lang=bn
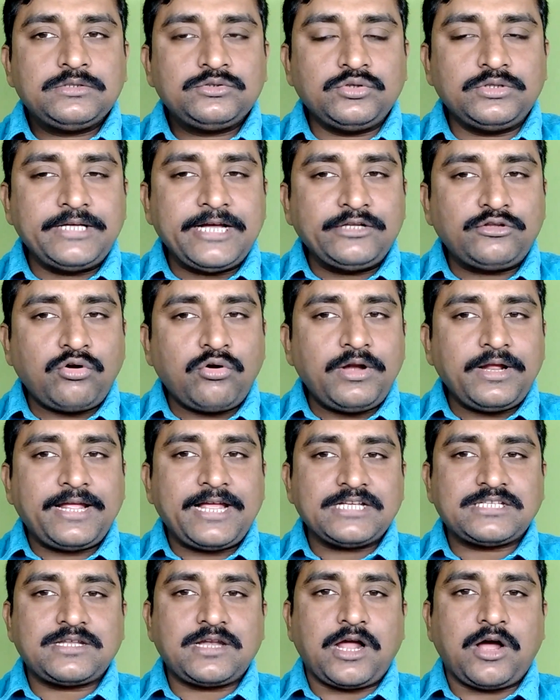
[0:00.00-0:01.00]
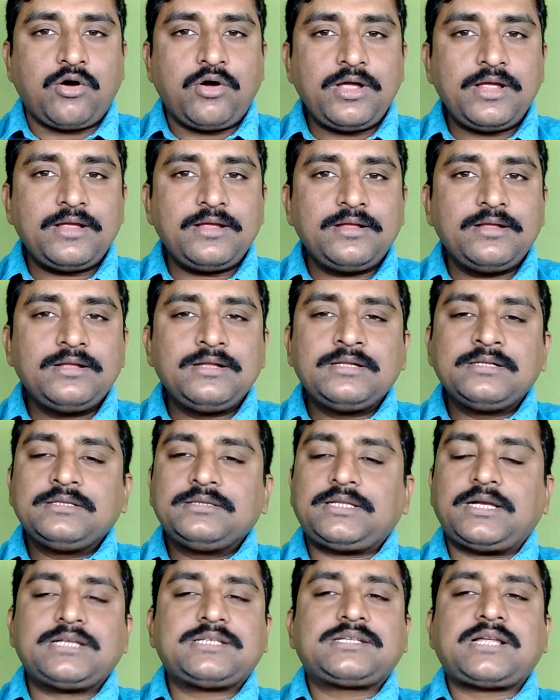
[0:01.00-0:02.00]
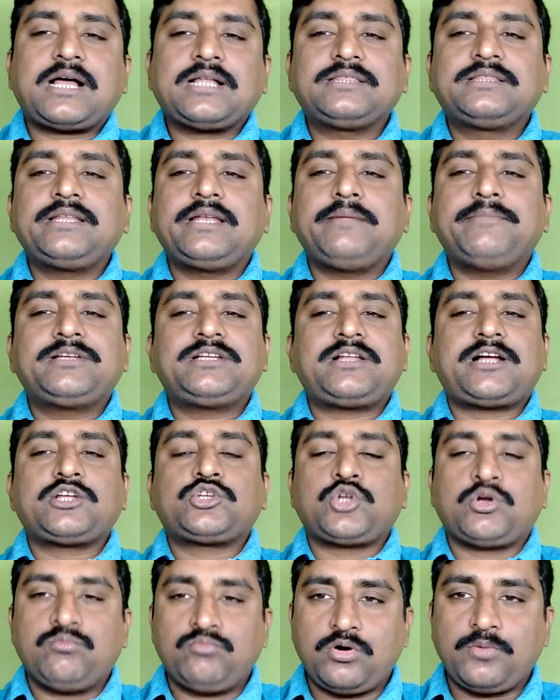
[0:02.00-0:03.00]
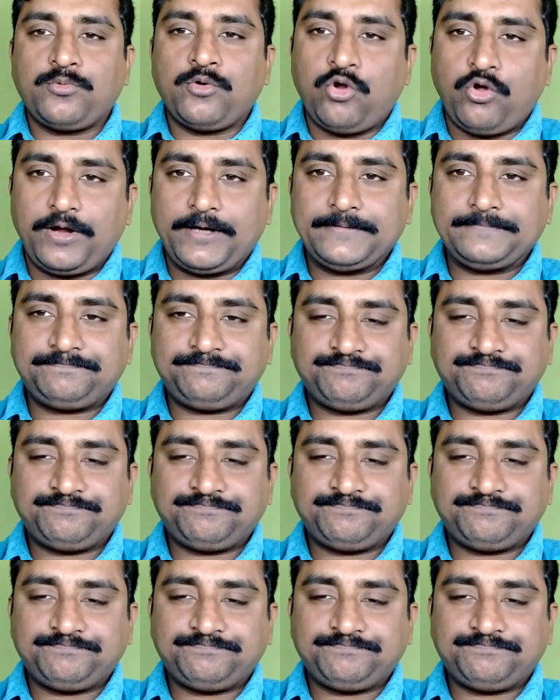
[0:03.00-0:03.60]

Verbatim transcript: যদি এই ধরনের কেস না হয় তাহলে সাত দিনে বেশি লাগা সম্ভব নয়